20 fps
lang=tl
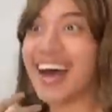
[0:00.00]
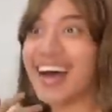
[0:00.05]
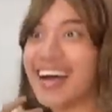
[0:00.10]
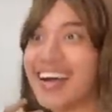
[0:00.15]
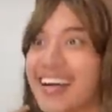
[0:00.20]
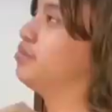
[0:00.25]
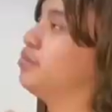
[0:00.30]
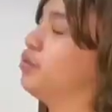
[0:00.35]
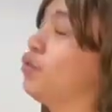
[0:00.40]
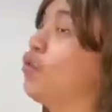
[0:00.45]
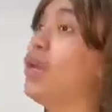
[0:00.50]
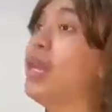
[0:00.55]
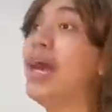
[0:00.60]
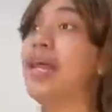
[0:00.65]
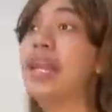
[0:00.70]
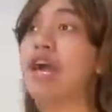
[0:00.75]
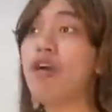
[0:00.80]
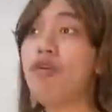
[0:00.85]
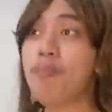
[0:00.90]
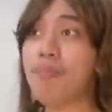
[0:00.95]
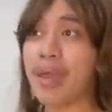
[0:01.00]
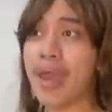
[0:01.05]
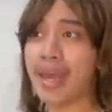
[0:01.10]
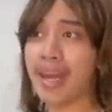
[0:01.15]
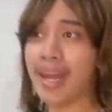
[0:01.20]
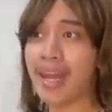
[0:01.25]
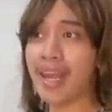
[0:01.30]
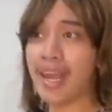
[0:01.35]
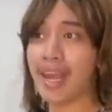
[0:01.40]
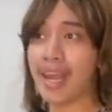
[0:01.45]
Wala na akong pera
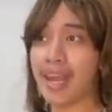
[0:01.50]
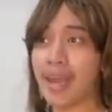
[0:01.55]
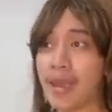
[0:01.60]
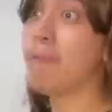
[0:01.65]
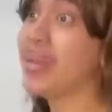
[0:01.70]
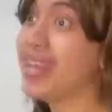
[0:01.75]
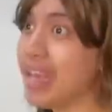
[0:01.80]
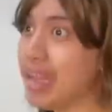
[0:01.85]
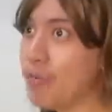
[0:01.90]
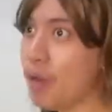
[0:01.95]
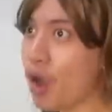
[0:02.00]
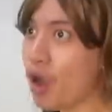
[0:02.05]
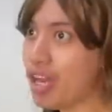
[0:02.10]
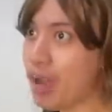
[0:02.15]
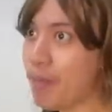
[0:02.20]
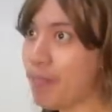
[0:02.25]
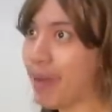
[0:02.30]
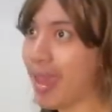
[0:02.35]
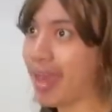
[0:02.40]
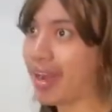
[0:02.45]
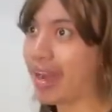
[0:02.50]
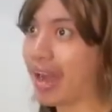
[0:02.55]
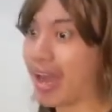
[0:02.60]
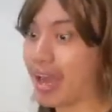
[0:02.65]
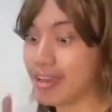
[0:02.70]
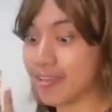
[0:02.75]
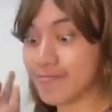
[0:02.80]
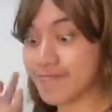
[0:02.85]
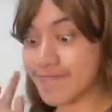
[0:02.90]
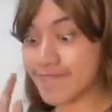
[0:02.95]
eh. Bigyan mo ako ng pera.
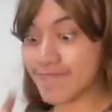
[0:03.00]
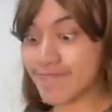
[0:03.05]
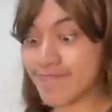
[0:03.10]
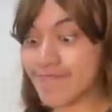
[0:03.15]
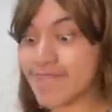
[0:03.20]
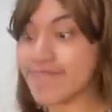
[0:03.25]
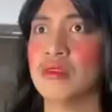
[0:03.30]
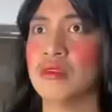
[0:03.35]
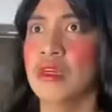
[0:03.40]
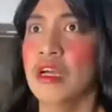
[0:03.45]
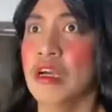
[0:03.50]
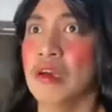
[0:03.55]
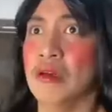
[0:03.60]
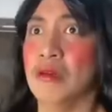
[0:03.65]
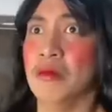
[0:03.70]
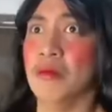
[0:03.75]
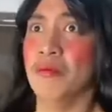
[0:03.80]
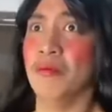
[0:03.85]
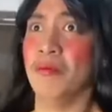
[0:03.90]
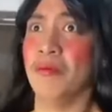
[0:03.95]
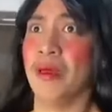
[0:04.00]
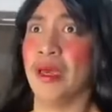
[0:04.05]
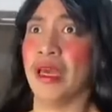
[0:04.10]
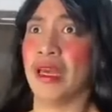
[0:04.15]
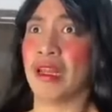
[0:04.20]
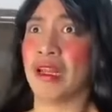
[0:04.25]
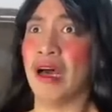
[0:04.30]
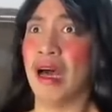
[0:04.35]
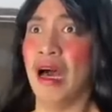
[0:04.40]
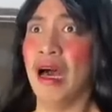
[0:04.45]

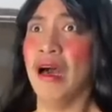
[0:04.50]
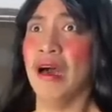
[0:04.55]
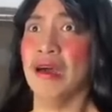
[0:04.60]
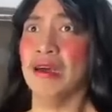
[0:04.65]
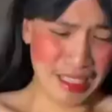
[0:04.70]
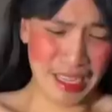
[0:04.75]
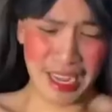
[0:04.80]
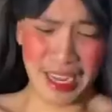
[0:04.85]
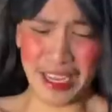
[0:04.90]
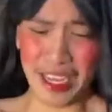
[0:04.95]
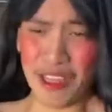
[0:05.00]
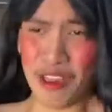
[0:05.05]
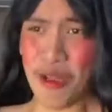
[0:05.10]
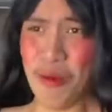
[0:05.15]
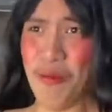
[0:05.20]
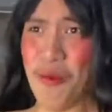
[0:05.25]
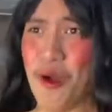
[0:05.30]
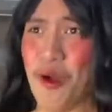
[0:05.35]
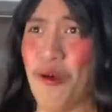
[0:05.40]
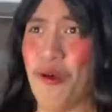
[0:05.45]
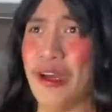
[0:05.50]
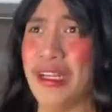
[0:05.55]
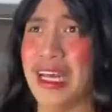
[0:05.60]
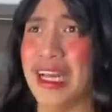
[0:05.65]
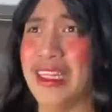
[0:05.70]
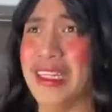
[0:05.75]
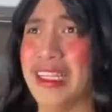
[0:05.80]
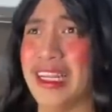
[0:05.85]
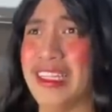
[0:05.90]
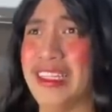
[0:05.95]
Pera, Nay, ito po
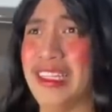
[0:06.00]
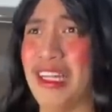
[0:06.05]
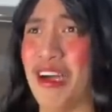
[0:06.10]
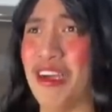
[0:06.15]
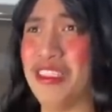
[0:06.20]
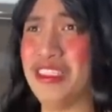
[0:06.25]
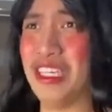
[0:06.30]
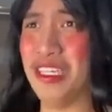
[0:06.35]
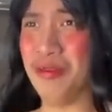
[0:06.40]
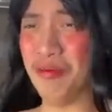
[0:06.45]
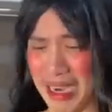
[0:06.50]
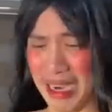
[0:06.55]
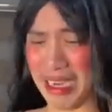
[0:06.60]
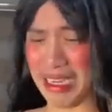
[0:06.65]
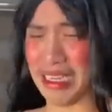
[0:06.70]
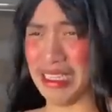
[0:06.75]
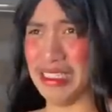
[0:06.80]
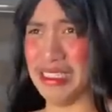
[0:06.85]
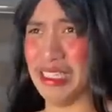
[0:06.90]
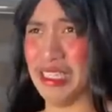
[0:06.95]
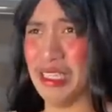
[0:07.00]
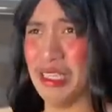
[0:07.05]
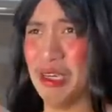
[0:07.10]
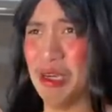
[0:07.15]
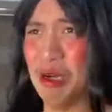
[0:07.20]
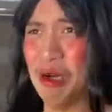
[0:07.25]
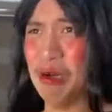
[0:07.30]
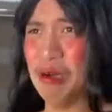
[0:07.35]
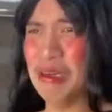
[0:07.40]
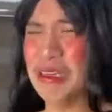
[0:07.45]
100,000 para sa iyo.
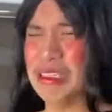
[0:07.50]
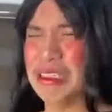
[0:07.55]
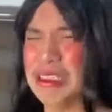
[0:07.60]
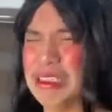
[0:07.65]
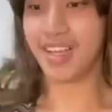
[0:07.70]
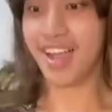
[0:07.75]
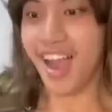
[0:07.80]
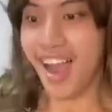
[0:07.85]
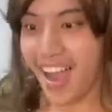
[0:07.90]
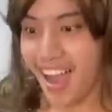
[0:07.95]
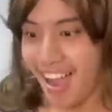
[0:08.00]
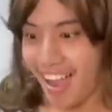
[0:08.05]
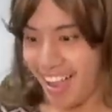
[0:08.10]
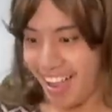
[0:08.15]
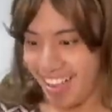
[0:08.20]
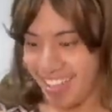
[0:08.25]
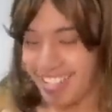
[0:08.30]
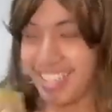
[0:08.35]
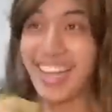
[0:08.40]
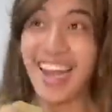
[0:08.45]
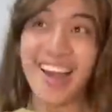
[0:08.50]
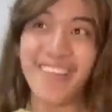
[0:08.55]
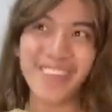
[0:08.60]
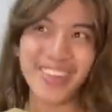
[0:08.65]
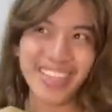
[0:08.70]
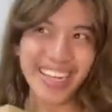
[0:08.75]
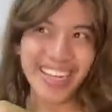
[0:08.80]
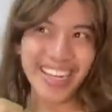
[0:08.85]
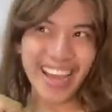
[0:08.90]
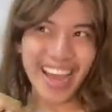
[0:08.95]
Salamat,
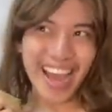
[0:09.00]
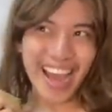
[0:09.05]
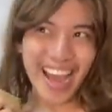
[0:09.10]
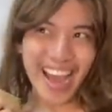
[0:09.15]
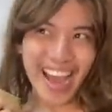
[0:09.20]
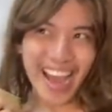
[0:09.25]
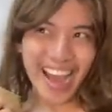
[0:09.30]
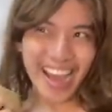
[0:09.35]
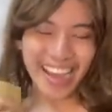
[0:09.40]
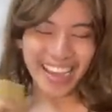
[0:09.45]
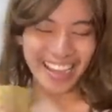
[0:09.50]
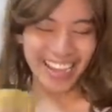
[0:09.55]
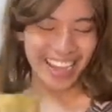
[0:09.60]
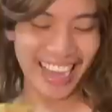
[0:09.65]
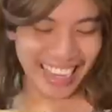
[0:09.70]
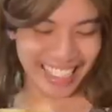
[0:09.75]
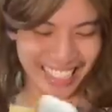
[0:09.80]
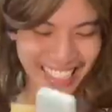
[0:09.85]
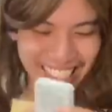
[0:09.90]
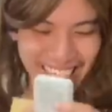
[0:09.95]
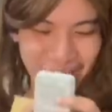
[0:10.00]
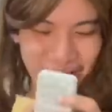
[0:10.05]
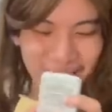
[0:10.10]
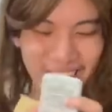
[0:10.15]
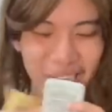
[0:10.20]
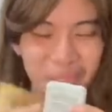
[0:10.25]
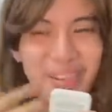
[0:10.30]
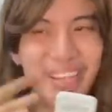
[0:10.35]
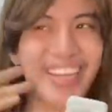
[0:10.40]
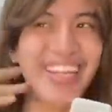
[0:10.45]
anak! Ang saya naman
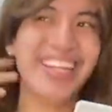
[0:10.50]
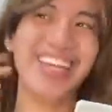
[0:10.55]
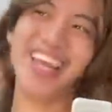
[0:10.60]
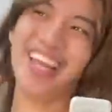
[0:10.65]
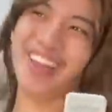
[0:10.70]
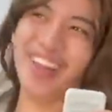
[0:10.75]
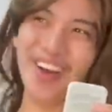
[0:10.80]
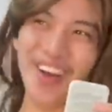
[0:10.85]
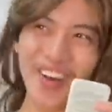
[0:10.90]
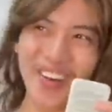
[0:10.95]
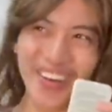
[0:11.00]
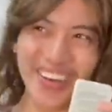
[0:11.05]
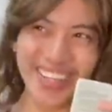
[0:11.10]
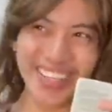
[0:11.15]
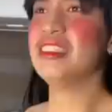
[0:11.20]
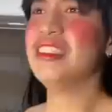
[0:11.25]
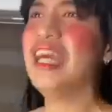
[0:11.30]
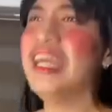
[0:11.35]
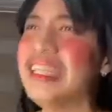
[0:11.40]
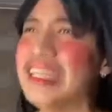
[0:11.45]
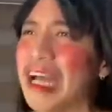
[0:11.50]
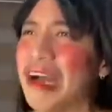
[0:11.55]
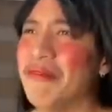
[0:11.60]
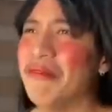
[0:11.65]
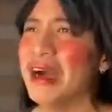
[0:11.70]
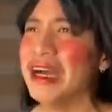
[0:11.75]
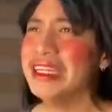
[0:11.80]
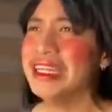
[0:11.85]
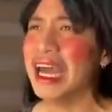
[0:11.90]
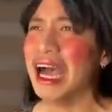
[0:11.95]
gamitin nito. Nay, tama
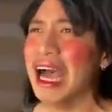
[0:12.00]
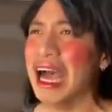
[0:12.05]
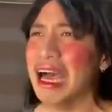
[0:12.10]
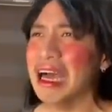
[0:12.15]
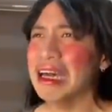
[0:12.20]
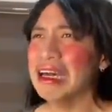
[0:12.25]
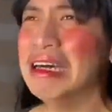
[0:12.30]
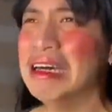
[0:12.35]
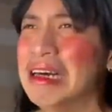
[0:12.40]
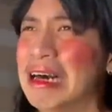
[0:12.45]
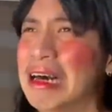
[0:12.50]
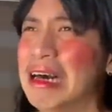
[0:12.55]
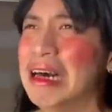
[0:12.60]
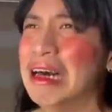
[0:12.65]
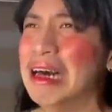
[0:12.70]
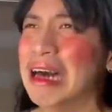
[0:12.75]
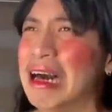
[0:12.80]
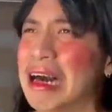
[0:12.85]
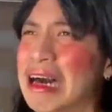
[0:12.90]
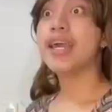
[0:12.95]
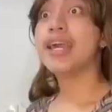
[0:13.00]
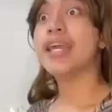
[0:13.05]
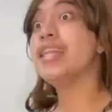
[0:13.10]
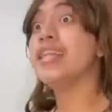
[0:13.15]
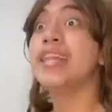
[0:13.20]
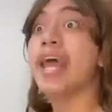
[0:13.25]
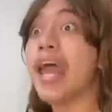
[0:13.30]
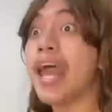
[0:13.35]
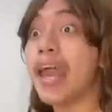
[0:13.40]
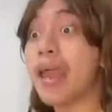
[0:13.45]
na!
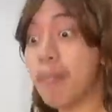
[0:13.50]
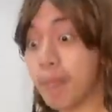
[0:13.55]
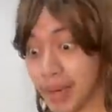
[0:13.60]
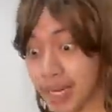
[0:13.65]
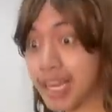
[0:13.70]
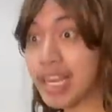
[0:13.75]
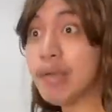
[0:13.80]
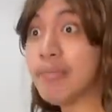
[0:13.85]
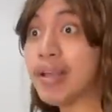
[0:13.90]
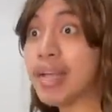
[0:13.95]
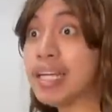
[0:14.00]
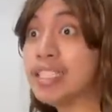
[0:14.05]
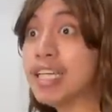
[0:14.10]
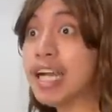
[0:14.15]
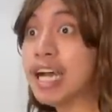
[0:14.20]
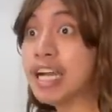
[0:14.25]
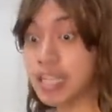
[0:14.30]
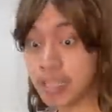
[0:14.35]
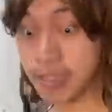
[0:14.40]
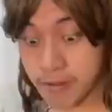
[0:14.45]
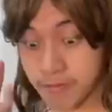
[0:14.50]
Hindi! Manahimik ka diyan.